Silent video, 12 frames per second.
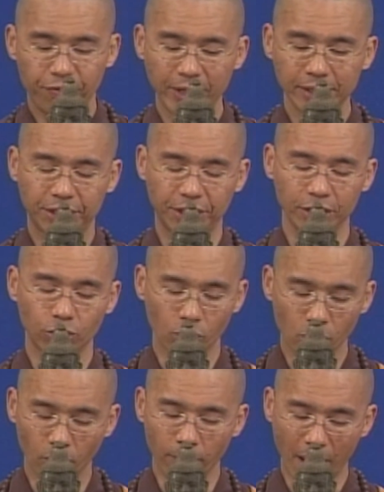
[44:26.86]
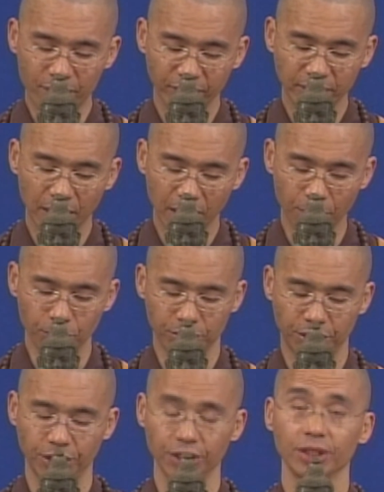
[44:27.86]
这个分歧总共我把它分成
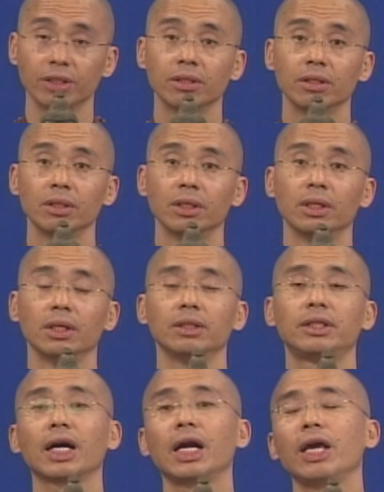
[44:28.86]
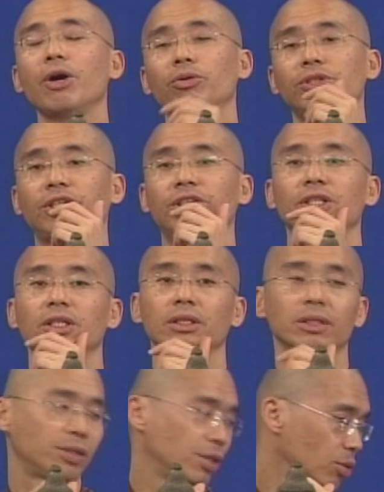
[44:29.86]
六歧，这个六
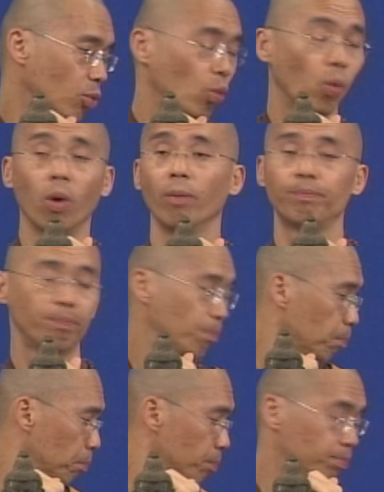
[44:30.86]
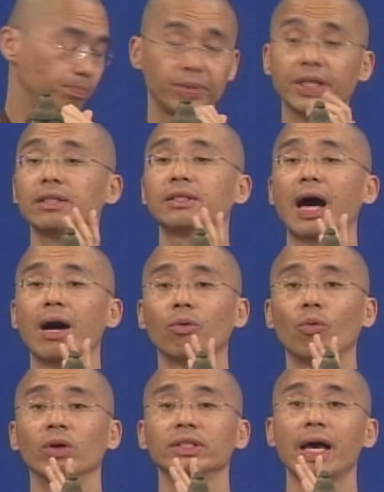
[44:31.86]
歧是我平
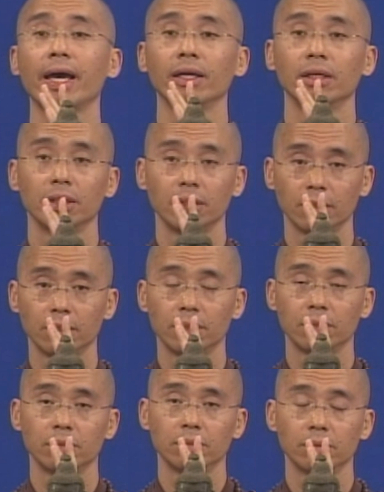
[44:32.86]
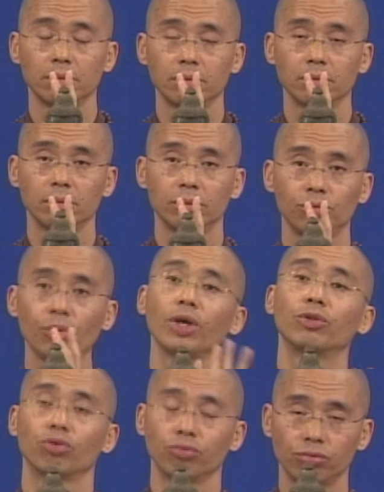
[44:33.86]
常我在
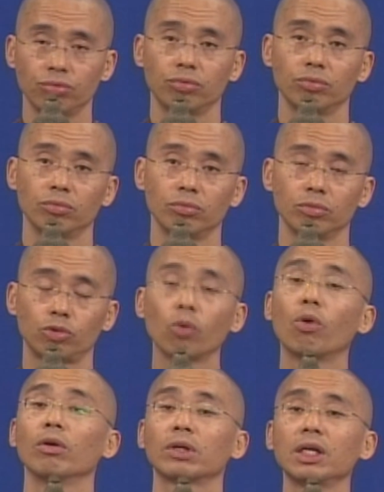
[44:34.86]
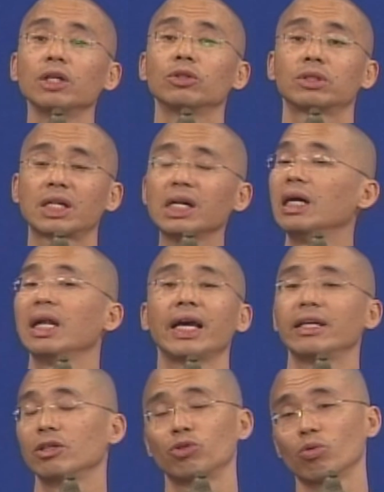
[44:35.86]
阅读中国各
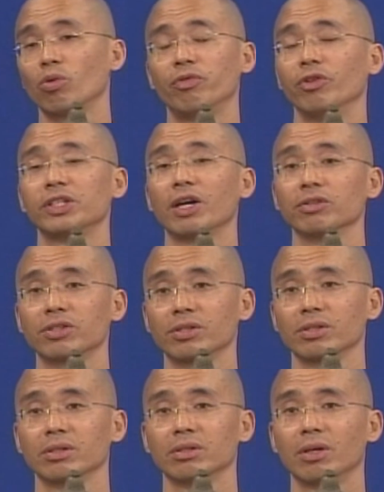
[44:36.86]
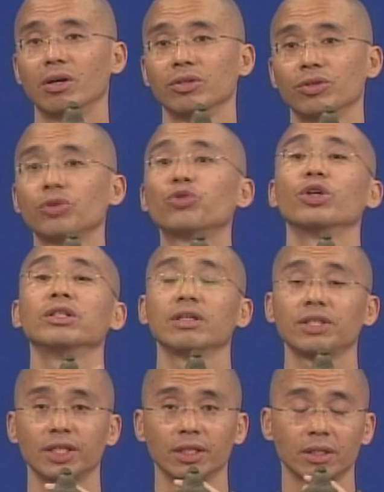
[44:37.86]
各类的中国佛教史啊，一些
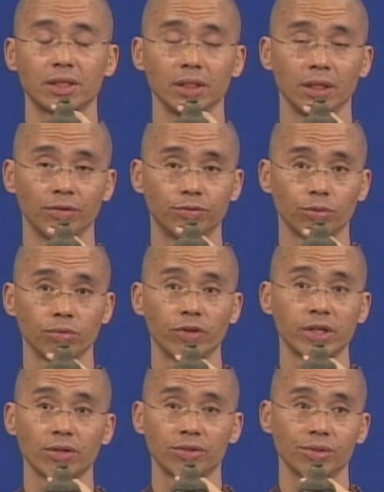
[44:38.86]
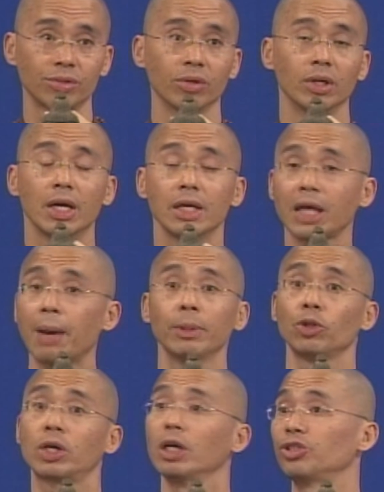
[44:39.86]
学者写的各类中国佛教史之后，
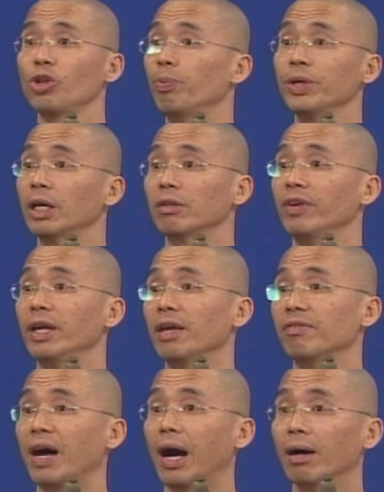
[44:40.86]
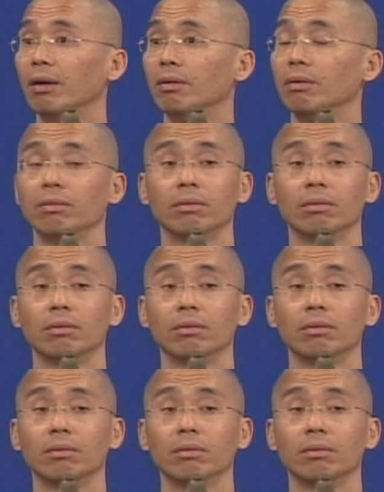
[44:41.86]
他们都各自有不一样的分类法。